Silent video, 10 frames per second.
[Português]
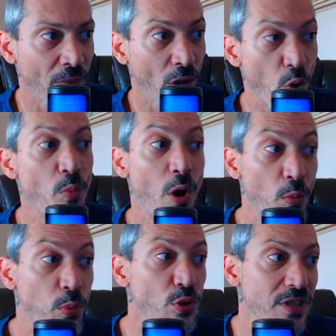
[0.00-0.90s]
com uma
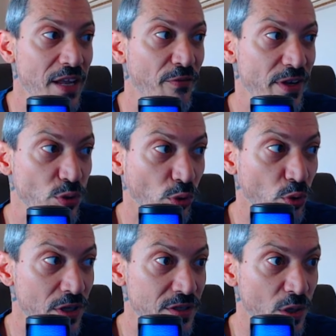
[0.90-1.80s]
robusta
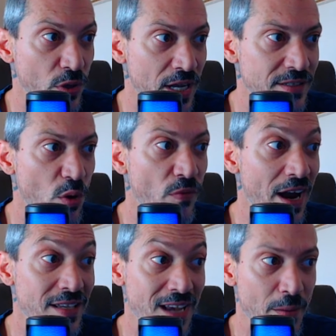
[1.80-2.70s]
infraestrutura de segurança com
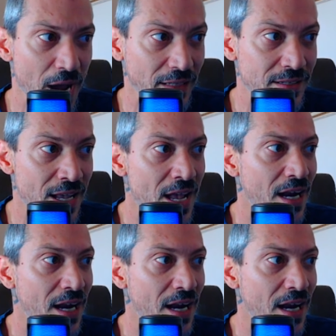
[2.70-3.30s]
várias camadas,